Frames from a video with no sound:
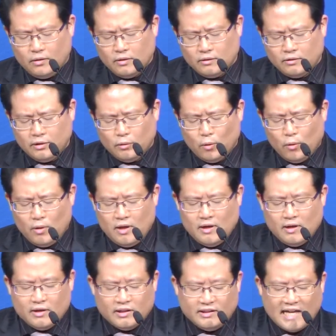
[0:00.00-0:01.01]
그리고
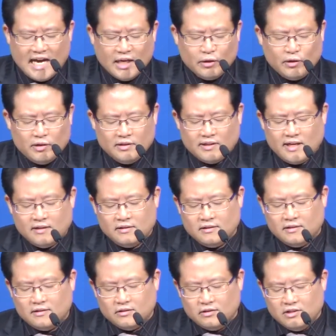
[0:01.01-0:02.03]
나귀를
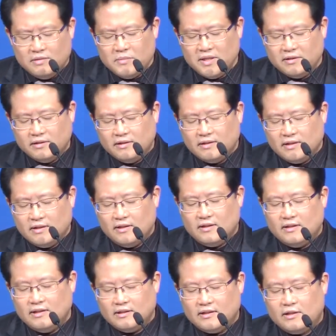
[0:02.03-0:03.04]
타는 의미는
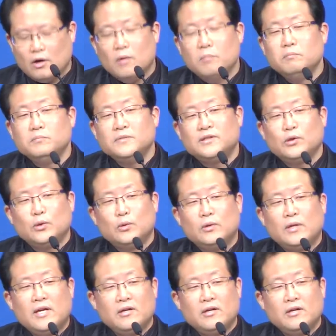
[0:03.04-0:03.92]
예, 겸손의